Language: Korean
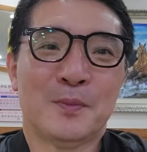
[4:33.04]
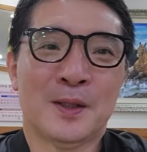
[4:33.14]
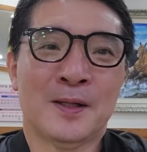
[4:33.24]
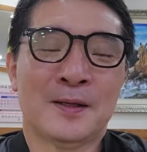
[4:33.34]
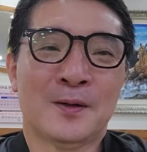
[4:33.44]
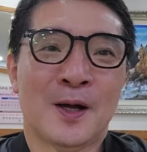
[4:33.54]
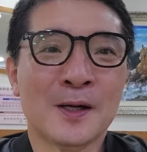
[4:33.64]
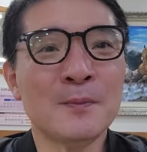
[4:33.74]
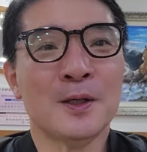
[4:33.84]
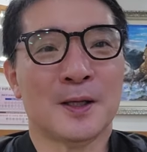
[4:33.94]
빛나는
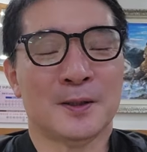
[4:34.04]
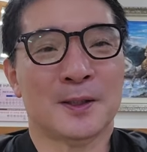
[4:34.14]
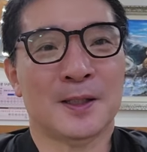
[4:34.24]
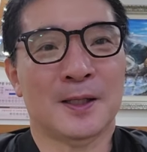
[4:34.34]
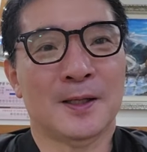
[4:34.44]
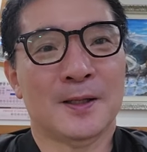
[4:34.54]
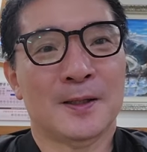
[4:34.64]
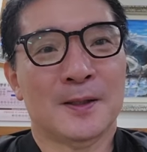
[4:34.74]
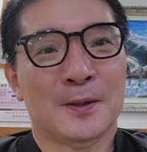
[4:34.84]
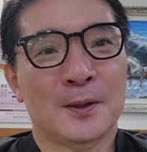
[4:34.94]
황금이 되듯이
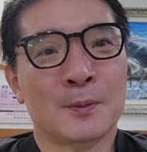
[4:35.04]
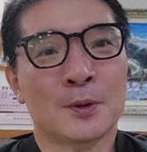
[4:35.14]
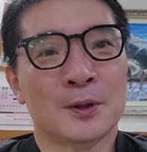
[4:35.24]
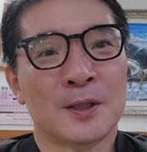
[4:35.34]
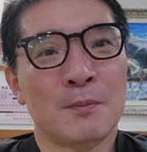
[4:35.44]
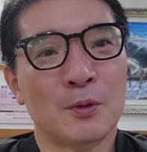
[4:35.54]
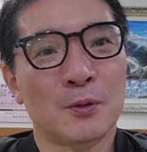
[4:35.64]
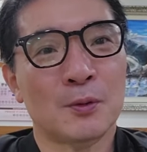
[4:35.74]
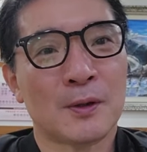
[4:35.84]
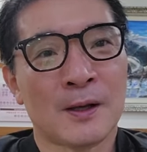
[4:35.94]
여러분
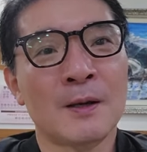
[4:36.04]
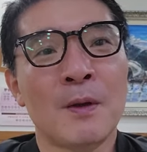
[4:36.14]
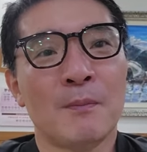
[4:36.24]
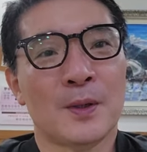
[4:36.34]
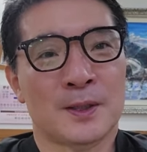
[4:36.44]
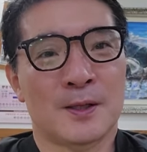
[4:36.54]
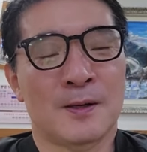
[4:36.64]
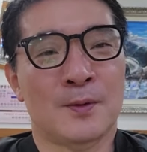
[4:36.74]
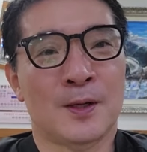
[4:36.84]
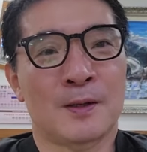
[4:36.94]
새풀도 당김에
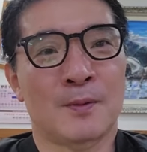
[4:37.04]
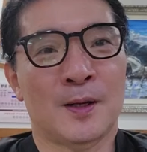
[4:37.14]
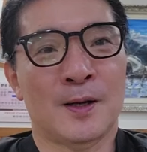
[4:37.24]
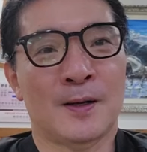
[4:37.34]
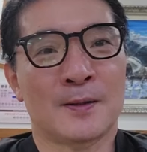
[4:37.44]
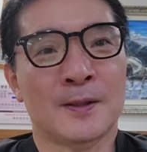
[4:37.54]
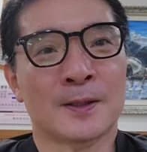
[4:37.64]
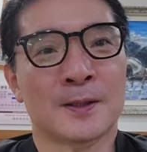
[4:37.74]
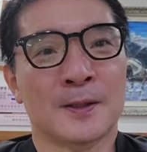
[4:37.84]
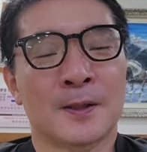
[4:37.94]
빼시려면 안됩니다
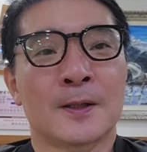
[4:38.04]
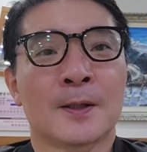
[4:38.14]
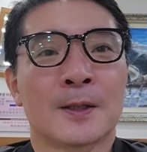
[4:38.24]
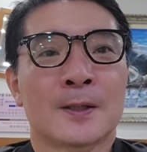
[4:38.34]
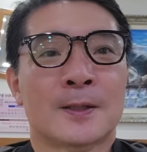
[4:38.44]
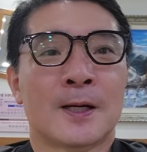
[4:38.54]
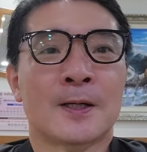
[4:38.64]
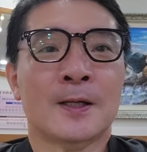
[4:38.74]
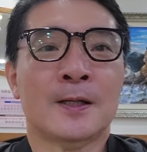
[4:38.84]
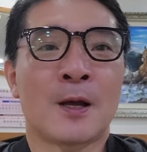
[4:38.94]
그래서
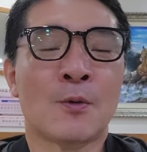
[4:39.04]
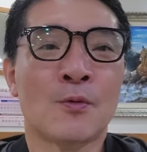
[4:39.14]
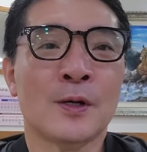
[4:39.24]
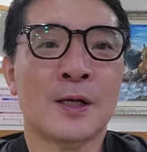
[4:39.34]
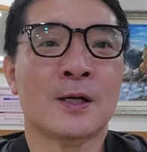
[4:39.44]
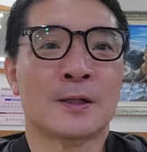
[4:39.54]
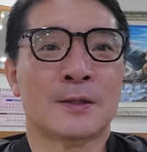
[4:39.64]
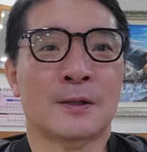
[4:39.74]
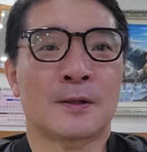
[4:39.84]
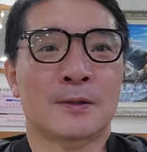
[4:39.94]
자기 내공을
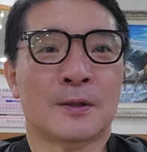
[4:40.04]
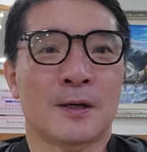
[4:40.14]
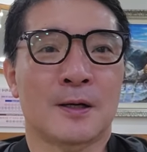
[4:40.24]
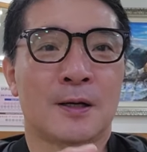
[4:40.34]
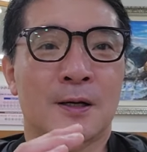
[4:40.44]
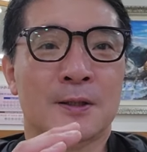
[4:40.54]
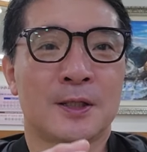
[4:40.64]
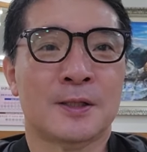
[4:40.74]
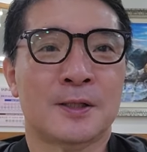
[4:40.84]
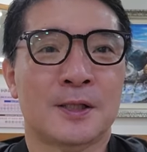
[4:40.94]
길어서 자
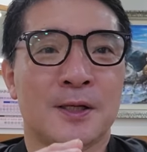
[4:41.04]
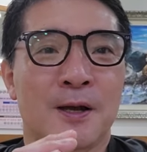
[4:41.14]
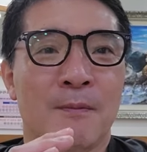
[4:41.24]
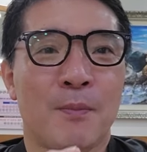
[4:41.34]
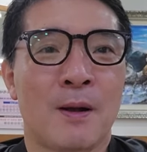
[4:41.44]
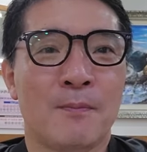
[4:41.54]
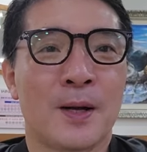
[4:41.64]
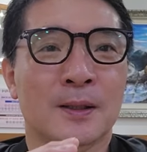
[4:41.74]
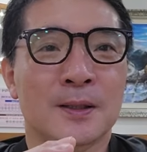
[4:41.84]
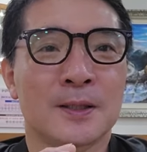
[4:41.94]
찍을찍자에
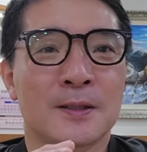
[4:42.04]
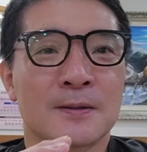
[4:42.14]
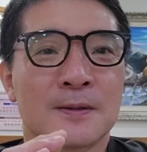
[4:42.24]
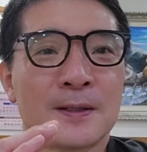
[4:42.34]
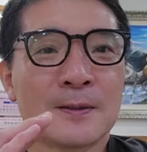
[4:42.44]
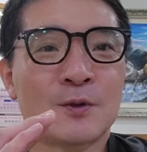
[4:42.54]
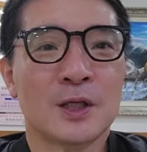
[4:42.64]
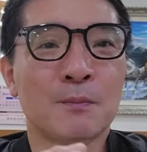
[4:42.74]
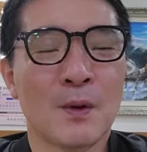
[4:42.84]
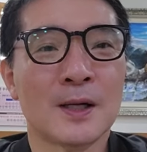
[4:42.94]
빵빵 터지는
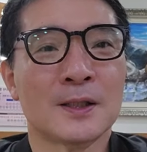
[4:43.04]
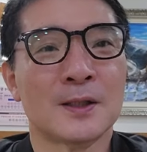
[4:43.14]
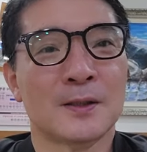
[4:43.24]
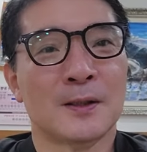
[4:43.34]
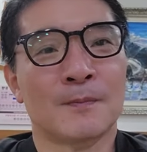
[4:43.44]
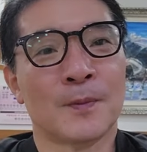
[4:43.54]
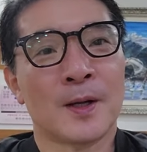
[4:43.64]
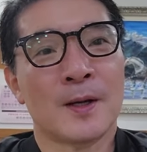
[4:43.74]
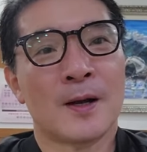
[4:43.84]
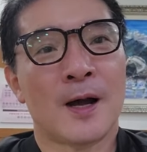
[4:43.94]
찍방처럼
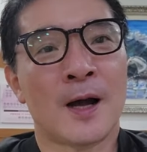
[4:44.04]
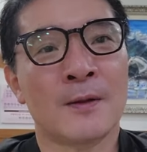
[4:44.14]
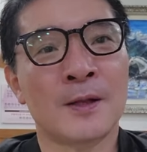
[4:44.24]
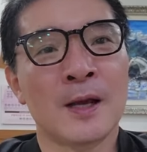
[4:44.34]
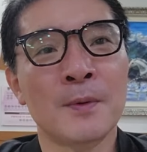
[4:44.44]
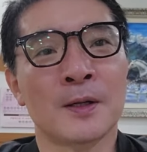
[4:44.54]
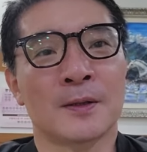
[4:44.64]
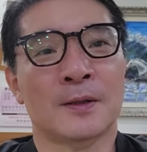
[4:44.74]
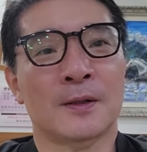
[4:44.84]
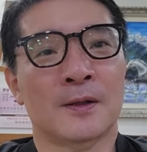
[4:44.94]

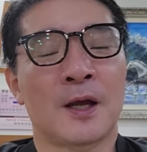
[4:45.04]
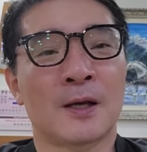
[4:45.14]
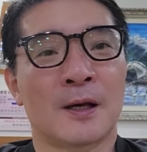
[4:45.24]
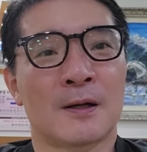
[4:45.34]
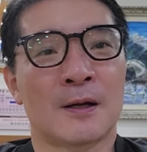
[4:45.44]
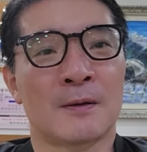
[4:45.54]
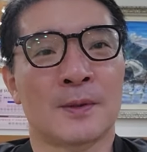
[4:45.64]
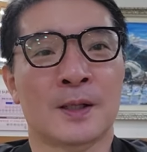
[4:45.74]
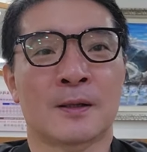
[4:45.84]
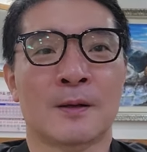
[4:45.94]
안되면은 대기 하라는
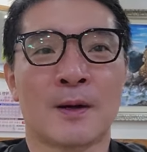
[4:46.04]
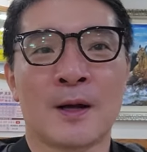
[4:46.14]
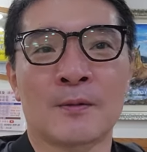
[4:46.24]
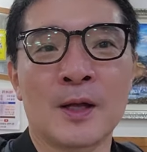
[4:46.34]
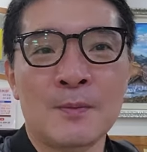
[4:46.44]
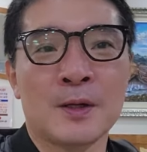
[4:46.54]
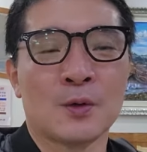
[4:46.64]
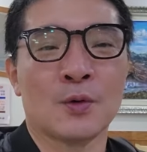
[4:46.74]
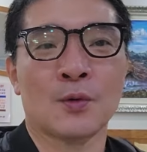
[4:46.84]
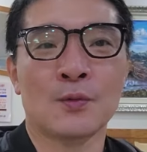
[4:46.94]
말이 있다
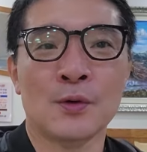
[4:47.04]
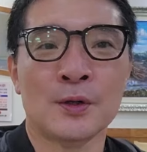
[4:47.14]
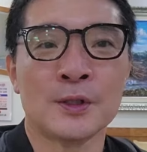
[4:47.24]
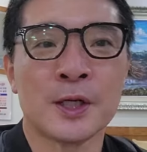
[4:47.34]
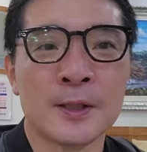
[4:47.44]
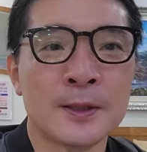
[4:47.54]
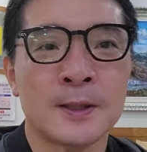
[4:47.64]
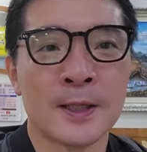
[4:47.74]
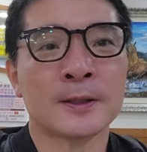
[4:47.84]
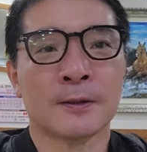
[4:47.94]
안되면은 교육훈련을 철저히
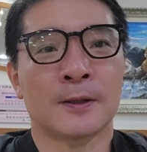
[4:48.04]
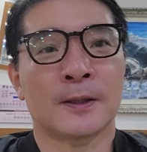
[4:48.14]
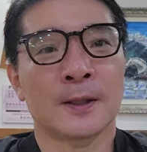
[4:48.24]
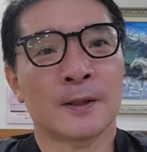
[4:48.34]
해서